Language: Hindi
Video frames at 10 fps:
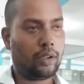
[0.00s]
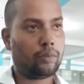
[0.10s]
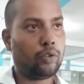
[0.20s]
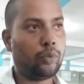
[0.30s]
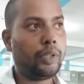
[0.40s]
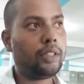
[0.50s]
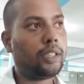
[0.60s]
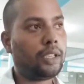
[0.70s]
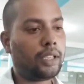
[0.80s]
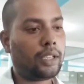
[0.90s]
हमको
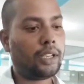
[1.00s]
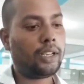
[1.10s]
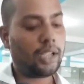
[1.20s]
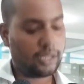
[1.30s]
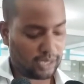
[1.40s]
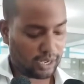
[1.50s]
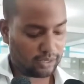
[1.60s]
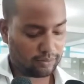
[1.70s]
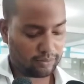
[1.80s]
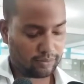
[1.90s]
उम्मीद थी कि के डी आई टी
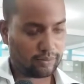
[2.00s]
आई